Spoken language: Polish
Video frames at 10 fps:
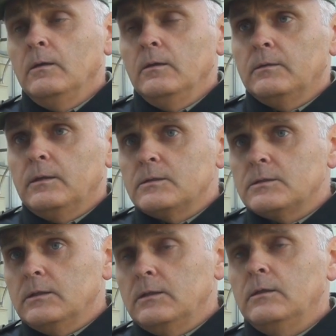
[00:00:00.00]
E,
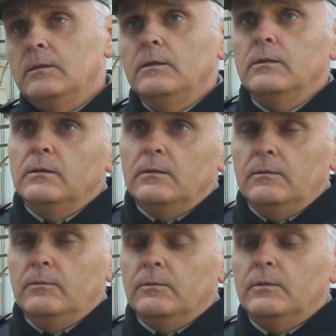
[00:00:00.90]
także
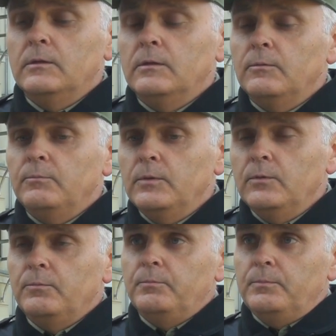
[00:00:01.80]
gdy
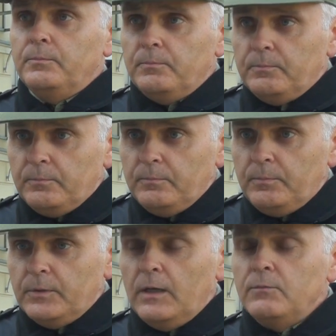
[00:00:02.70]
był
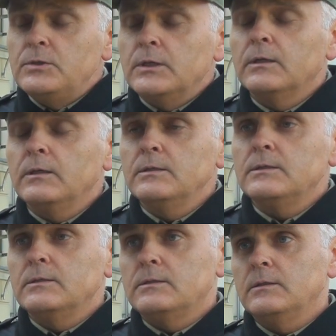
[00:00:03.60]
pojawił się
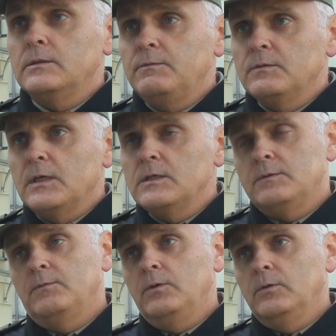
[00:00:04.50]
kryzys związany
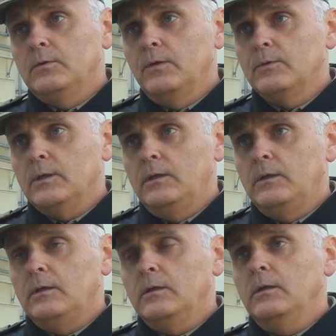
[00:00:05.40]
z wojną na
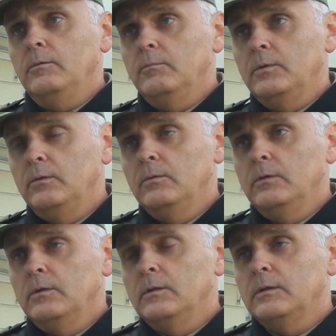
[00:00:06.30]
Ukrainie,
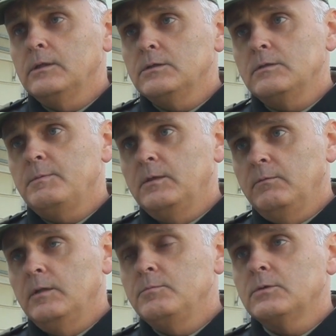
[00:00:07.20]
był e, też
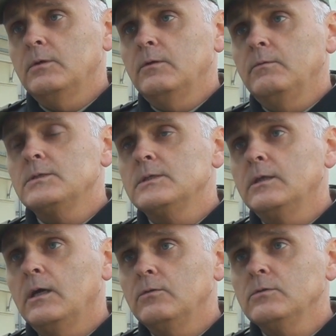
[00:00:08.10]
rozpatrywany przykładowo
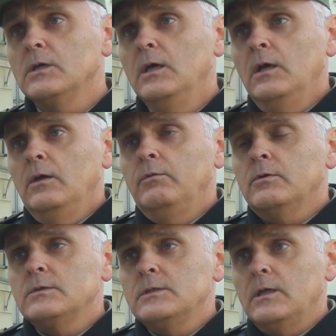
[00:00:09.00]
scenariusz
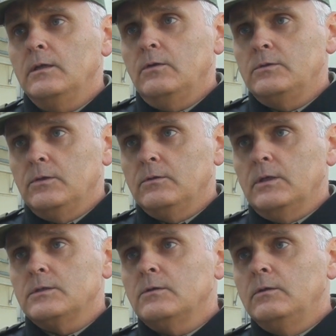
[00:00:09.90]
wykorzystania
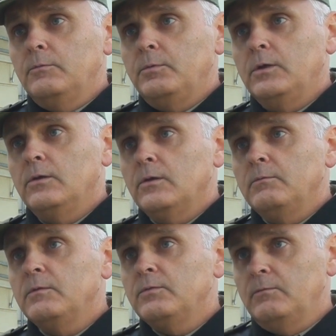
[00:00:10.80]
ośrodka szkoleń
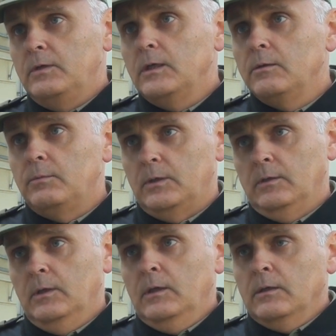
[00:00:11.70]
poligonowych w Nowej Dębie,
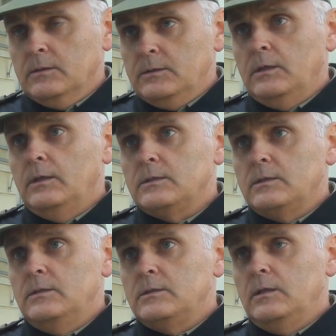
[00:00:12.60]
gdzie
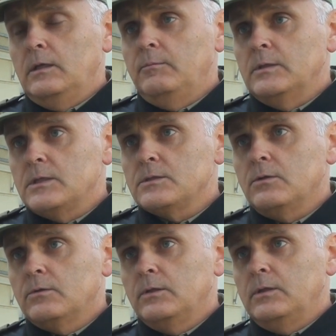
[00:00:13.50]
jest, istnieje
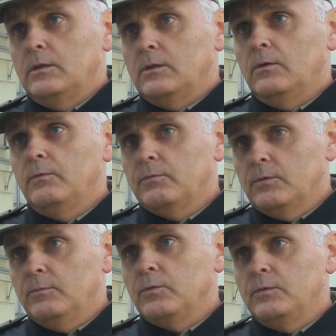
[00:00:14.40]
miasteczko kontenerowe, w
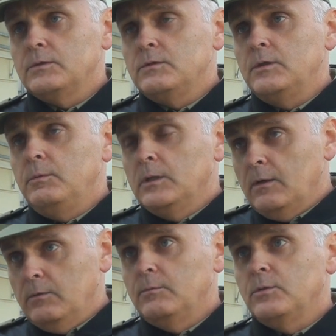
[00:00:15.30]
którym również w zimie
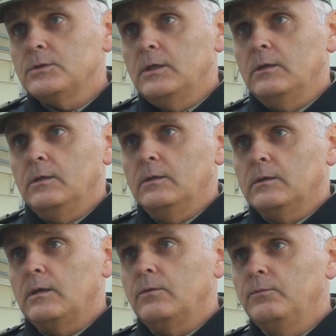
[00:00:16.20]
nawet można
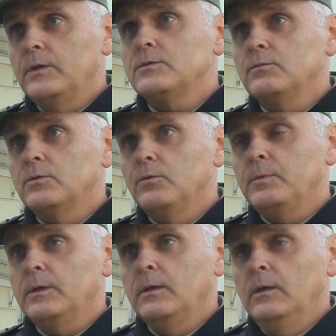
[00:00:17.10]
taką większą
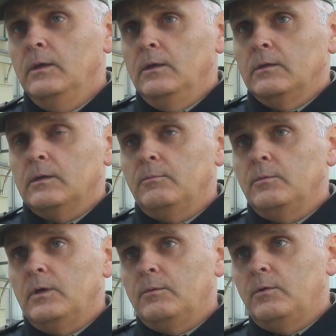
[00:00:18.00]
grupę, tam
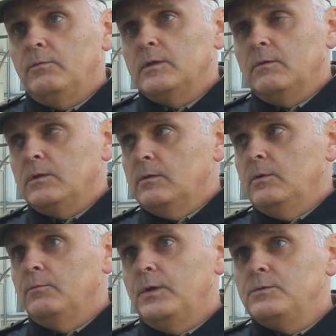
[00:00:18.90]
była mowa nawet
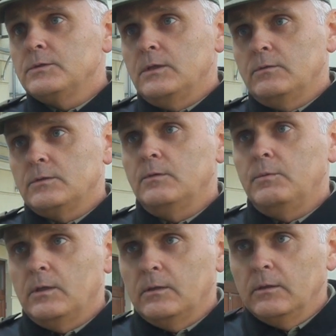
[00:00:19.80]
chyba o 500
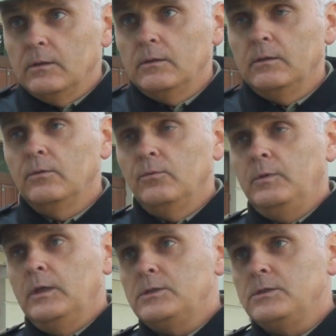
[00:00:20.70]
osobach, e,
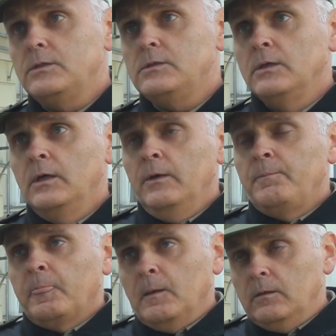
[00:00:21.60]
umieścić
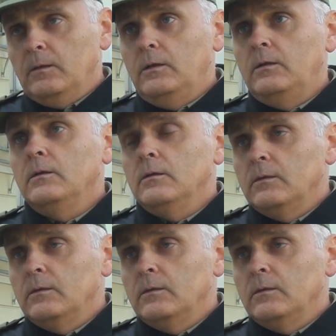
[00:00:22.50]
i